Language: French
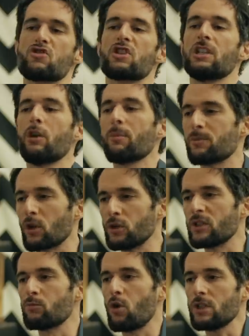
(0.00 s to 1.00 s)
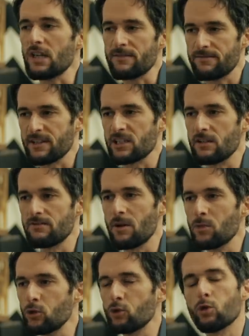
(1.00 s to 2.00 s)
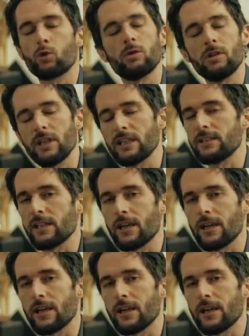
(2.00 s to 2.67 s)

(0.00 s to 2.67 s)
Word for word: Ce qui n'empêche pas qu'honnêtement, il y a facile 20 minutes de trop dans le dernier